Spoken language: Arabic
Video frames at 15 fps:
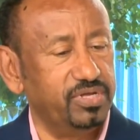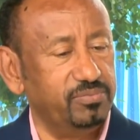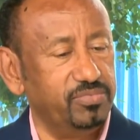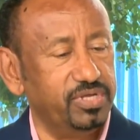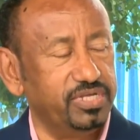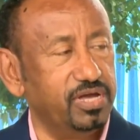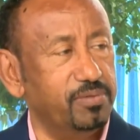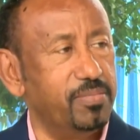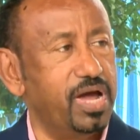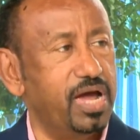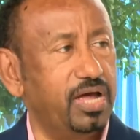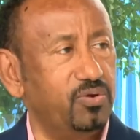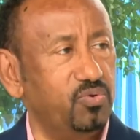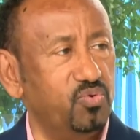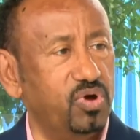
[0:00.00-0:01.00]

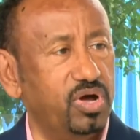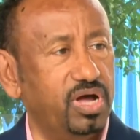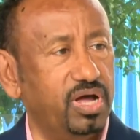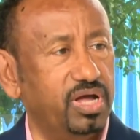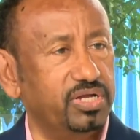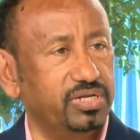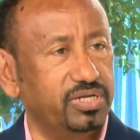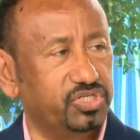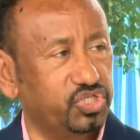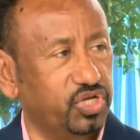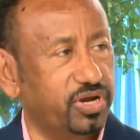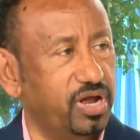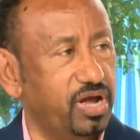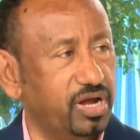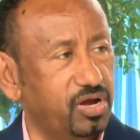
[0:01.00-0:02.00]
بجمال
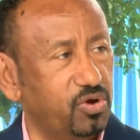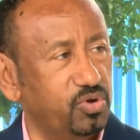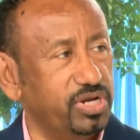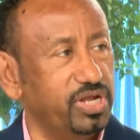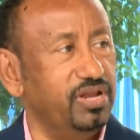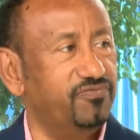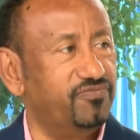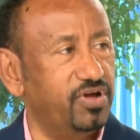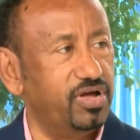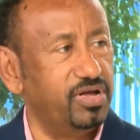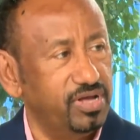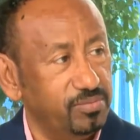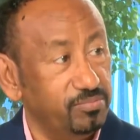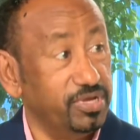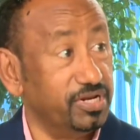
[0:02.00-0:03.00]
والشراكة والإلفة
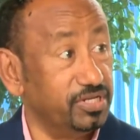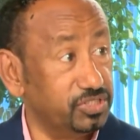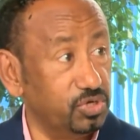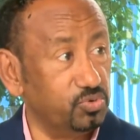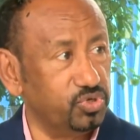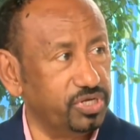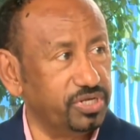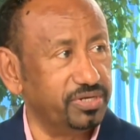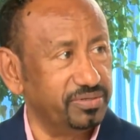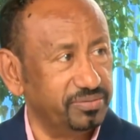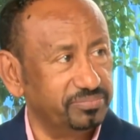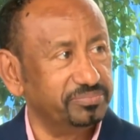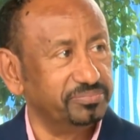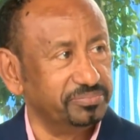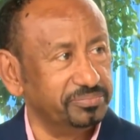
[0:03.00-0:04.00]
بين الزوجين
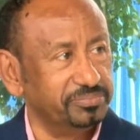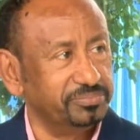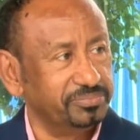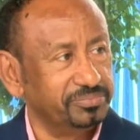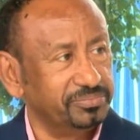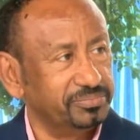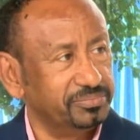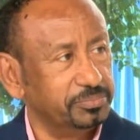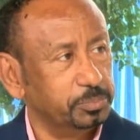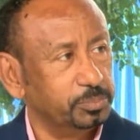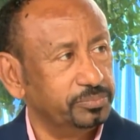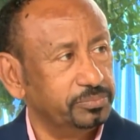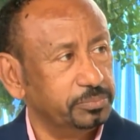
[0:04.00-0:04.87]
يعني المدخل